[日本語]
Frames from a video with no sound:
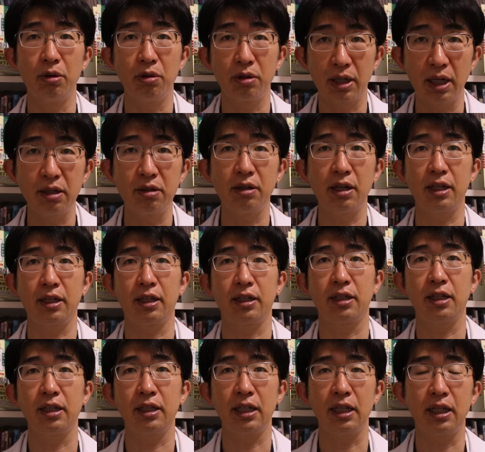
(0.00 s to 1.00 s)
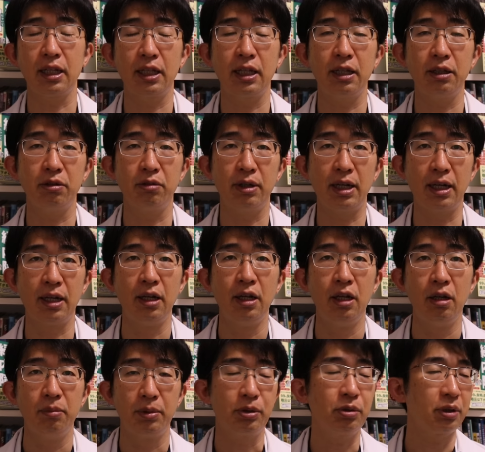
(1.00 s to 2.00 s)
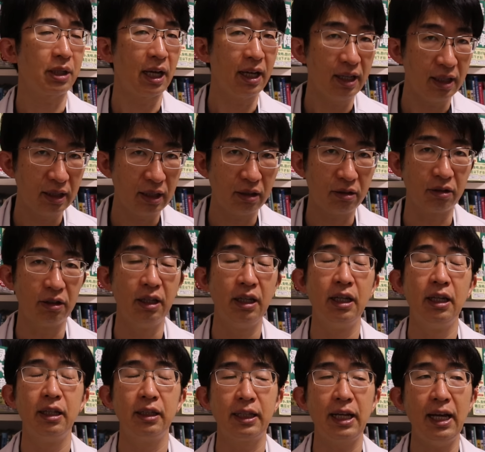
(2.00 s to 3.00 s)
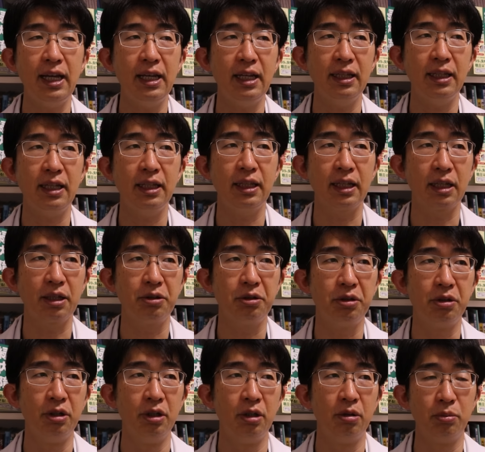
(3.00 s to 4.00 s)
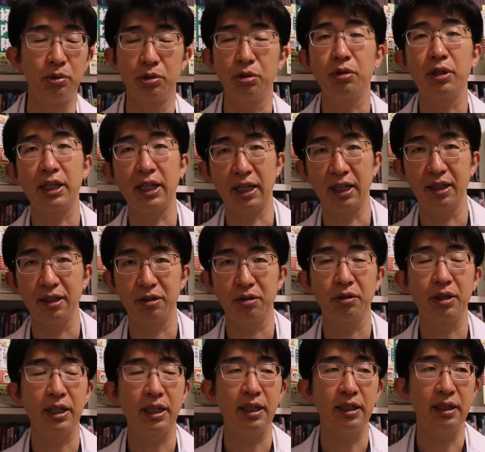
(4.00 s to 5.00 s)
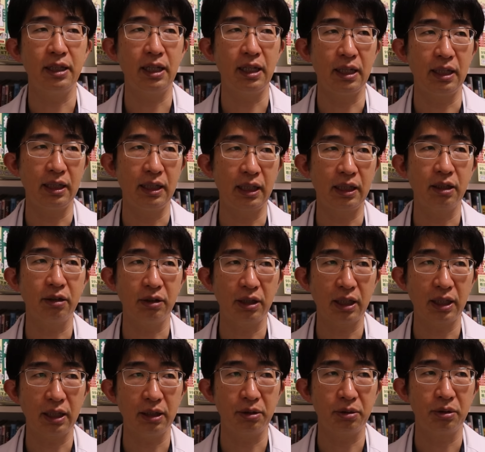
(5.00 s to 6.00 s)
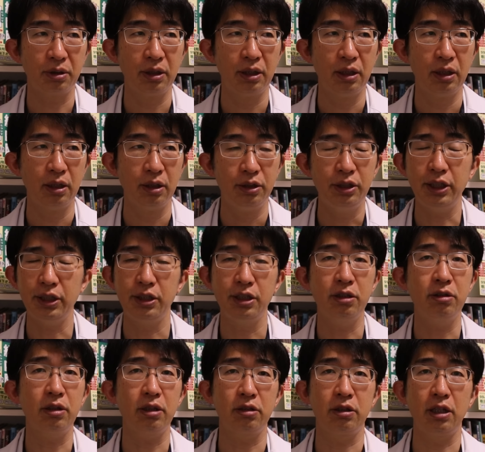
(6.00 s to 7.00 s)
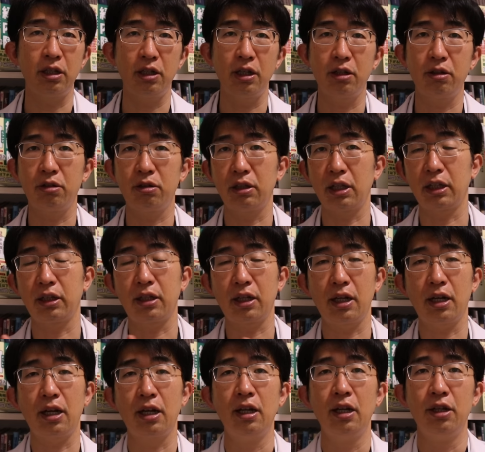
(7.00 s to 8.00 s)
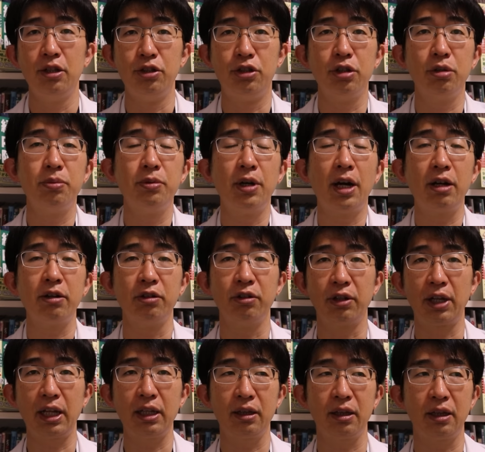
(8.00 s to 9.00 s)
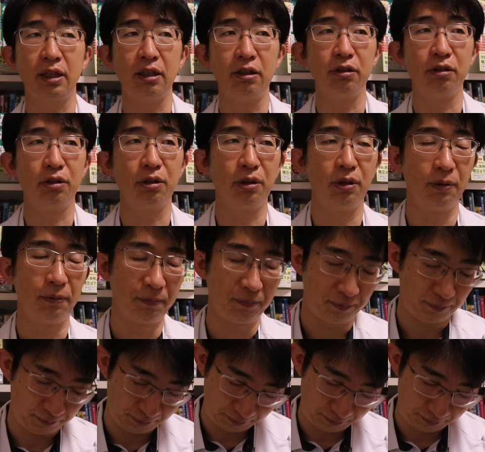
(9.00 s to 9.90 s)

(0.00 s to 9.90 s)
6回ぐらい刺さなきゃいけないのは、まちょっと大変です。大変なんだけど、もうしょうがない。しょうがないんでやってくださいと。じゃあ軸圧 LX だったら十分あるのねっていうと、